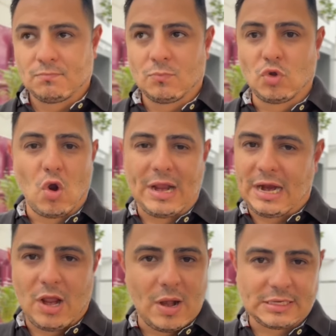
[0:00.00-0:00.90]
No le
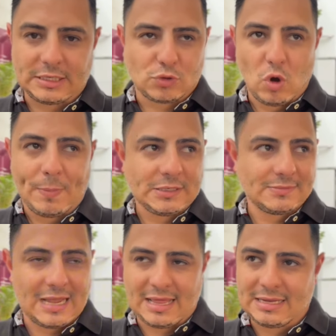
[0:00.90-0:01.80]
creo a las disculpas,
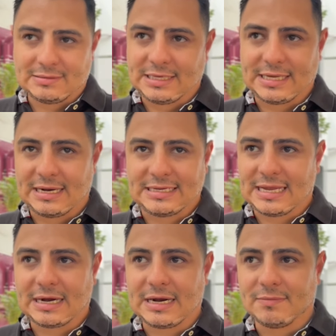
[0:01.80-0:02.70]
nada, ni, ser, ni
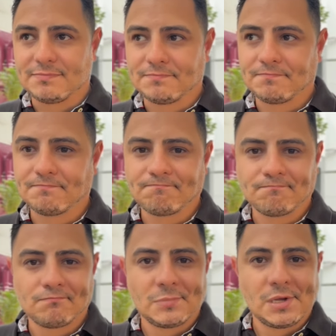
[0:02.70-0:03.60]
cerca
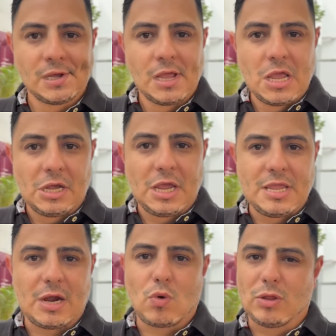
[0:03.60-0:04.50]

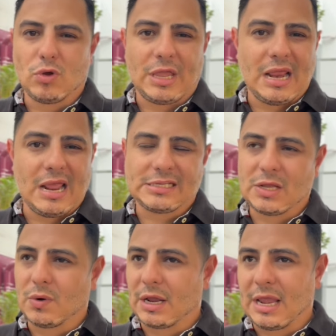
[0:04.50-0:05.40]
ya cuando quiere hace
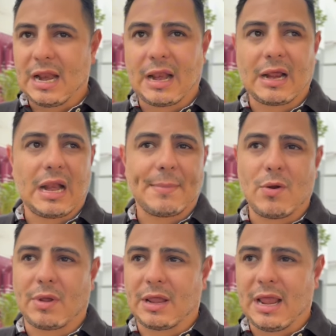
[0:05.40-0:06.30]
lo que quiere, reclama
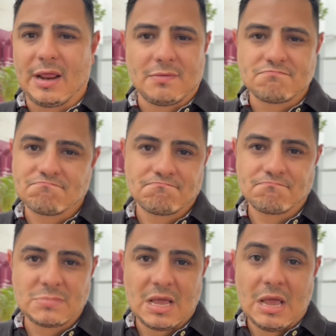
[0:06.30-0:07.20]
lo que quiere.
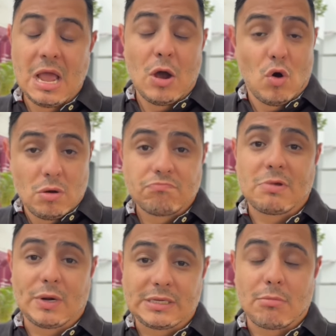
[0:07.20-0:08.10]

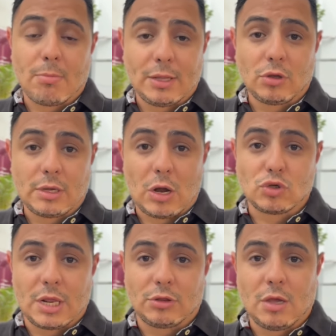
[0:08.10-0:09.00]
Creo que es el momento de que los
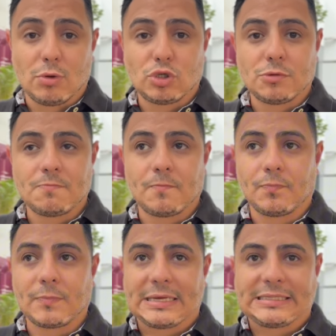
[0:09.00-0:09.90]
directivos
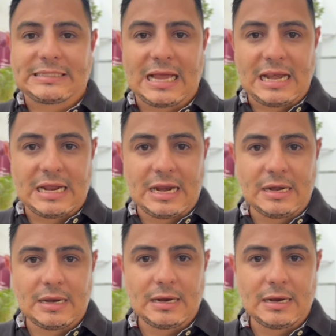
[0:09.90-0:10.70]
salgan